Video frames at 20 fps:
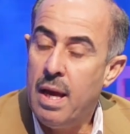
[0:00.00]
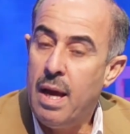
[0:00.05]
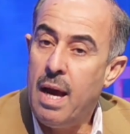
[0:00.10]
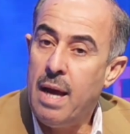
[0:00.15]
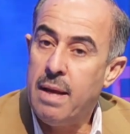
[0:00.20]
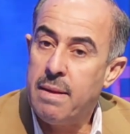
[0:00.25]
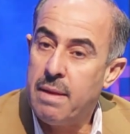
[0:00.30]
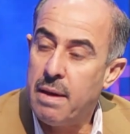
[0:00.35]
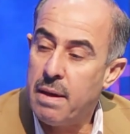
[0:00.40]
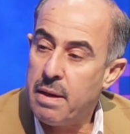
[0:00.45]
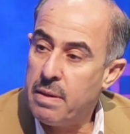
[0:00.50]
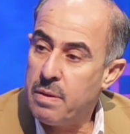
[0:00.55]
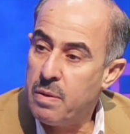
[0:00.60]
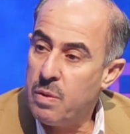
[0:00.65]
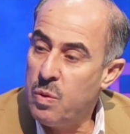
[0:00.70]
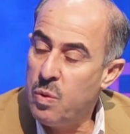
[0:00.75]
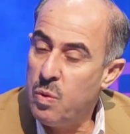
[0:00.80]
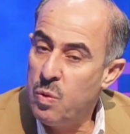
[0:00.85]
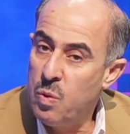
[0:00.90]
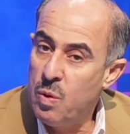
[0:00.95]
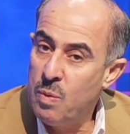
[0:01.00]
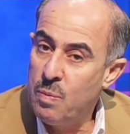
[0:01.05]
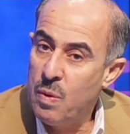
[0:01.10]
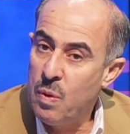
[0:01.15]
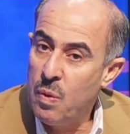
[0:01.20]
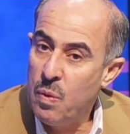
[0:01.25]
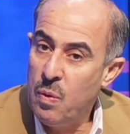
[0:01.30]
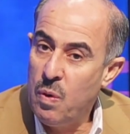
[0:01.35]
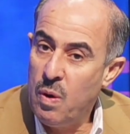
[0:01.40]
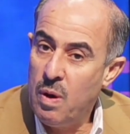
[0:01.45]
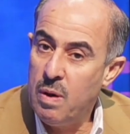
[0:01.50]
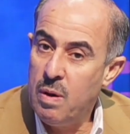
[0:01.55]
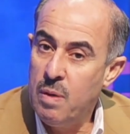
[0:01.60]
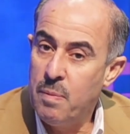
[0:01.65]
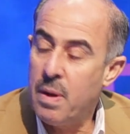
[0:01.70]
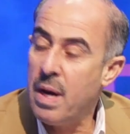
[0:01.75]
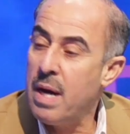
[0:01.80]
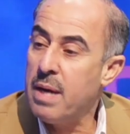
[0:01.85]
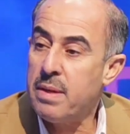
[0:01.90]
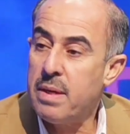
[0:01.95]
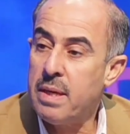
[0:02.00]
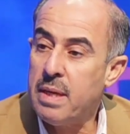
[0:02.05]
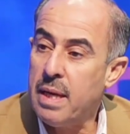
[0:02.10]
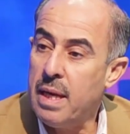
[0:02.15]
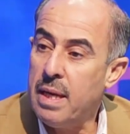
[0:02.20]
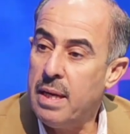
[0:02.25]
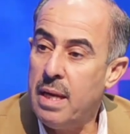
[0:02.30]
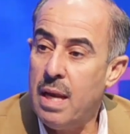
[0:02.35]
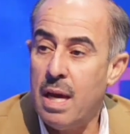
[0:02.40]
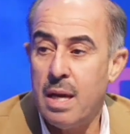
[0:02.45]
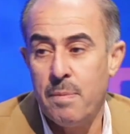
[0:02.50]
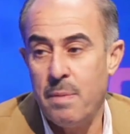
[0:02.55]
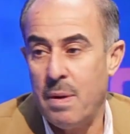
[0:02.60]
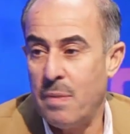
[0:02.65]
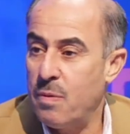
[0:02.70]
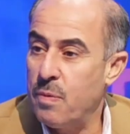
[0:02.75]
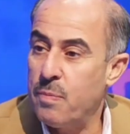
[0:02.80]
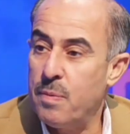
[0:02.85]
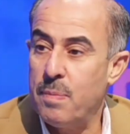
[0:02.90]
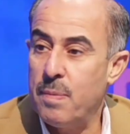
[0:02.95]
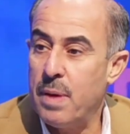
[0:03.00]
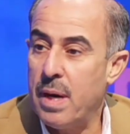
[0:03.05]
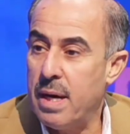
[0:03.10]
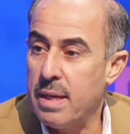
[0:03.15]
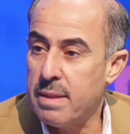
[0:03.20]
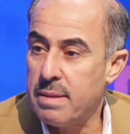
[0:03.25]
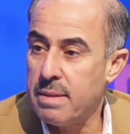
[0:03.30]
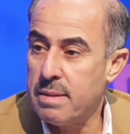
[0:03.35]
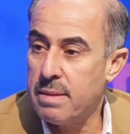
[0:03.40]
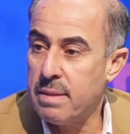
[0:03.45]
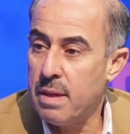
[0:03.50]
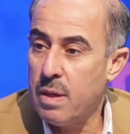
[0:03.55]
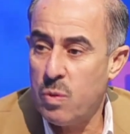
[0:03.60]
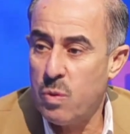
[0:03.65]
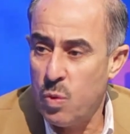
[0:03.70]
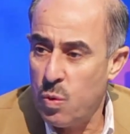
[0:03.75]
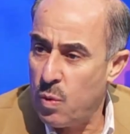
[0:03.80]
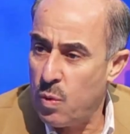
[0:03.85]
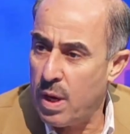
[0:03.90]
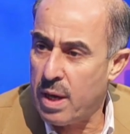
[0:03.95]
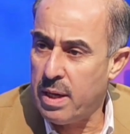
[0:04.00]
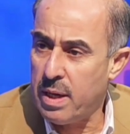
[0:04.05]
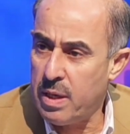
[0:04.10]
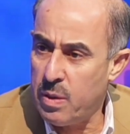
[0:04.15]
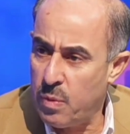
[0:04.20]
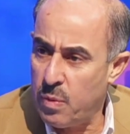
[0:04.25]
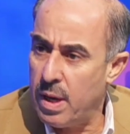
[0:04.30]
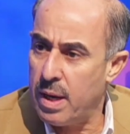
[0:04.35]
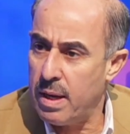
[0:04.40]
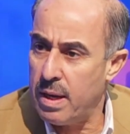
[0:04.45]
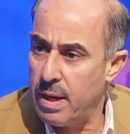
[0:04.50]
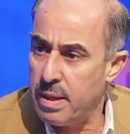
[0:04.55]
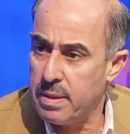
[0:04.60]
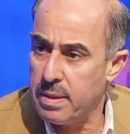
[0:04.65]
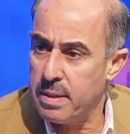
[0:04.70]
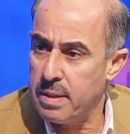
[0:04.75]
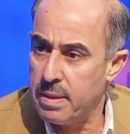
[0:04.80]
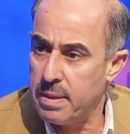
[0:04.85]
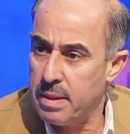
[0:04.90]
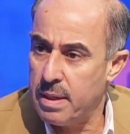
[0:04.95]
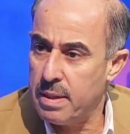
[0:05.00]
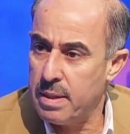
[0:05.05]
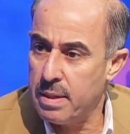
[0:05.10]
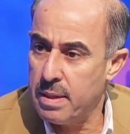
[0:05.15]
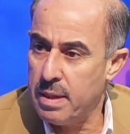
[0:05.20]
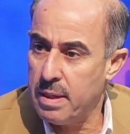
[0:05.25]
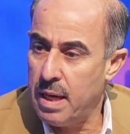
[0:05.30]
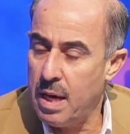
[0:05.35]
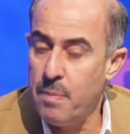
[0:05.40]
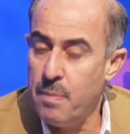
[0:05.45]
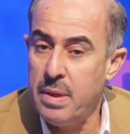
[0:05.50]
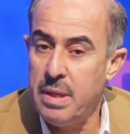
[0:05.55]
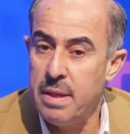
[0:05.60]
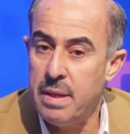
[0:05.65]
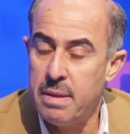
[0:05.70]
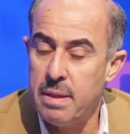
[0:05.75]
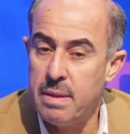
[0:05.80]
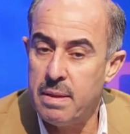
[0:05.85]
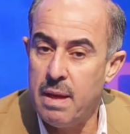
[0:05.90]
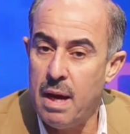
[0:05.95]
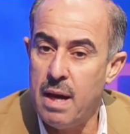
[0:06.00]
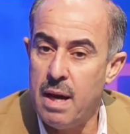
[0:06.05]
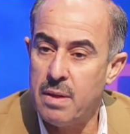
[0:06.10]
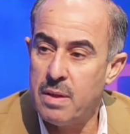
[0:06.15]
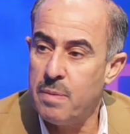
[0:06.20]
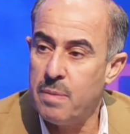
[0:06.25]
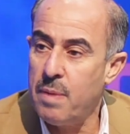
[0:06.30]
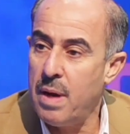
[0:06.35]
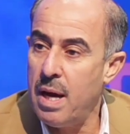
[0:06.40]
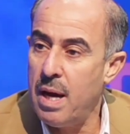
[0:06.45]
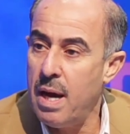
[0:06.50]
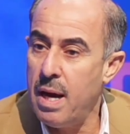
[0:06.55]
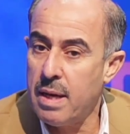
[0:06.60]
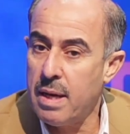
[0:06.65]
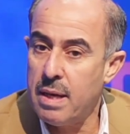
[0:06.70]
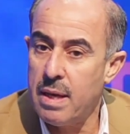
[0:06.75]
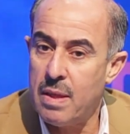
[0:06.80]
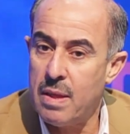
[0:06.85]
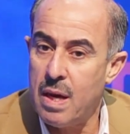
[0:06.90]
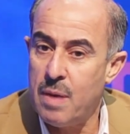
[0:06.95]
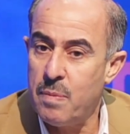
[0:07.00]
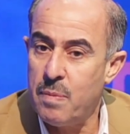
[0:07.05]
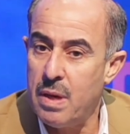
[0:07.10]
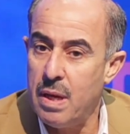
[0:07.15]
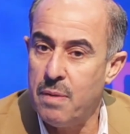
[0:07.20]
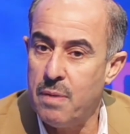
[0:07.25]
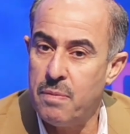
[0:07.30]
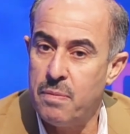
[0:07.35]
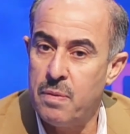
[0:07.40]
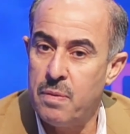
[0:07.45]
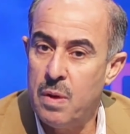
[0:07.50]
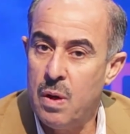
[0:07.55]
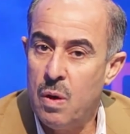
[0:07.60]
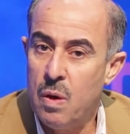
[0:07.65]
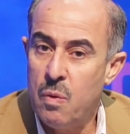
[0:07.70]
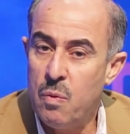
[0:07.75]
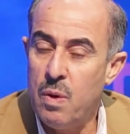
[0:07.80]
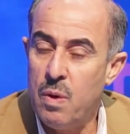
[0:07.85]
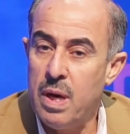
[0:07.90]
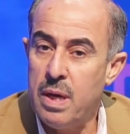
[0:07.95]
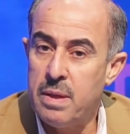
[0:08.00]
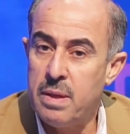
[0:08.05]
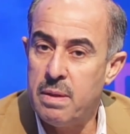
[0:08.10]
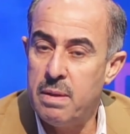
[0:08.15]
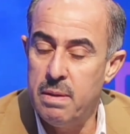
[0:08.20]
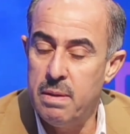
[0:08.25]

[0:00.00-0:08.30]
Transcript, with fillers: اعتقد انه الموضوع هم قادرين عليه لكن محفوظ بالمخاطر خلينا نكون واقعيين وعقلانيين يعني عمليه التعاطي مع هكذا ملف وان